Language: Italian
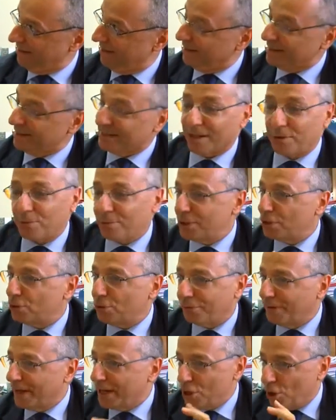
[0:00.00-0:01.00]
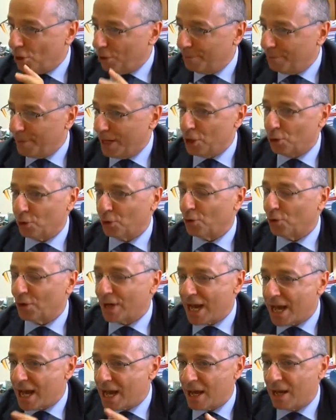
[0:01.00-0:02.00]
se questo fenomeno non
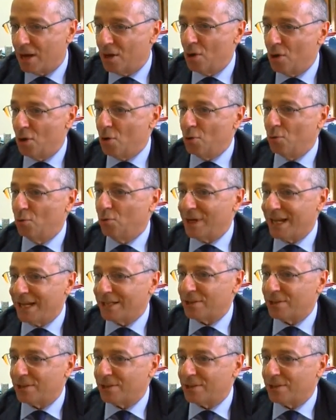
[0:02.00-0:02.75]
ha una